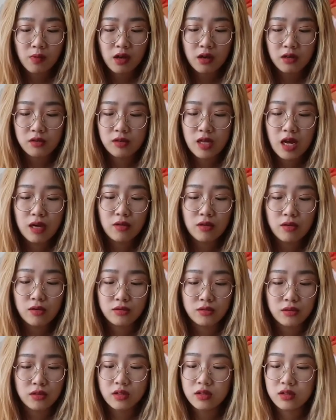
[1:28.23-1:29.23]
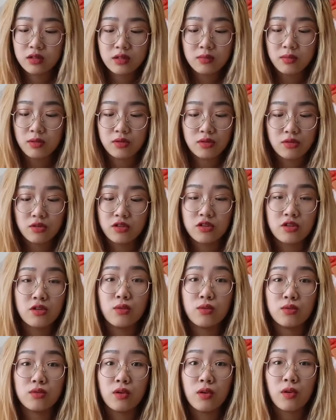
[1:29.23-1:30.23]
这个驴打滚儿，我觉得基本就是吃
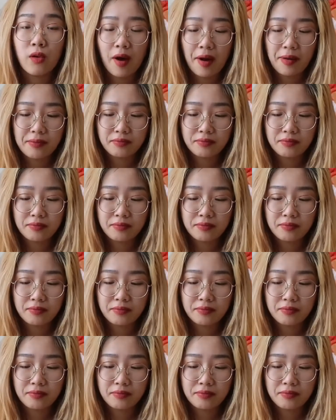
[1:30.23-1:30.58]
红豆。